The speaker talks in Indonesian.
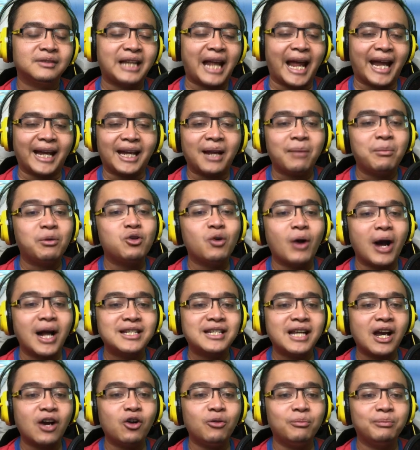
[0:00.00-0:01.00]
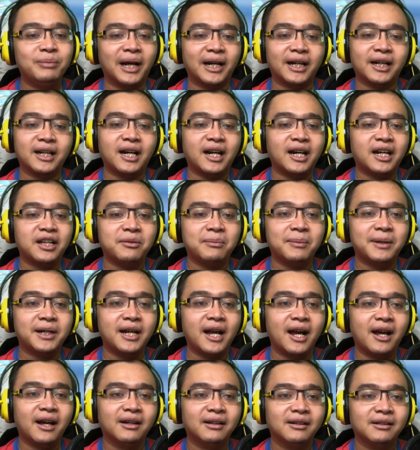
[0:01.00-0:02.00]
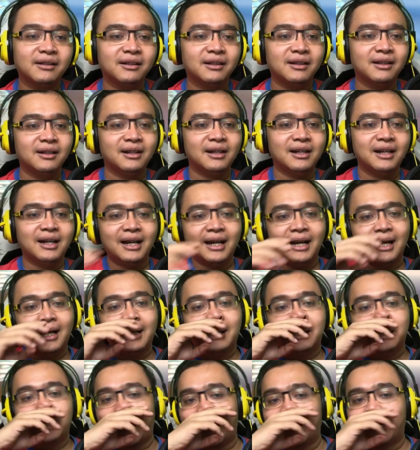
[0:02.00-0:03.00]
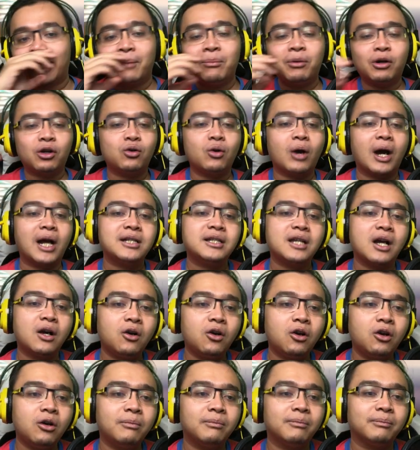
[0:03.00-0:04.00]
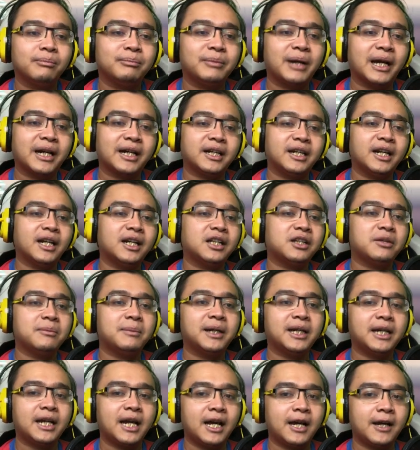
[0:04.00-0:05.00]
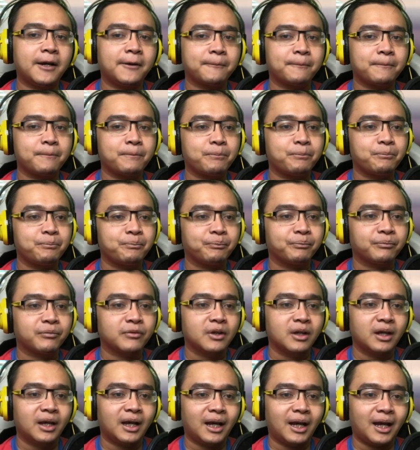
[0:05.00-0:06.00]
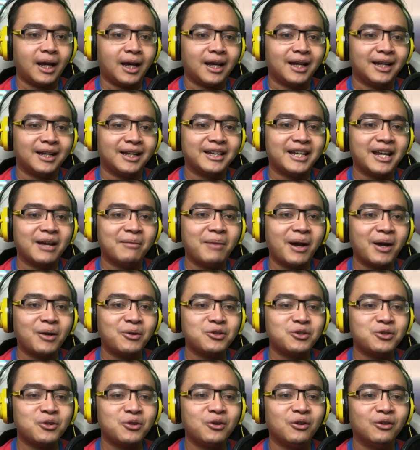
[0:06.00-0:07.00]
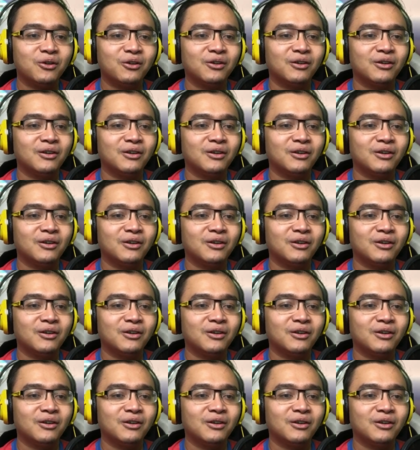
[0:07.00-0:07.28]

Naiknya berdua aja om, biar ini ada temennya. Naiknya berdua aja om, biar ini ada temennya. Eh, ide yang bagus tuh.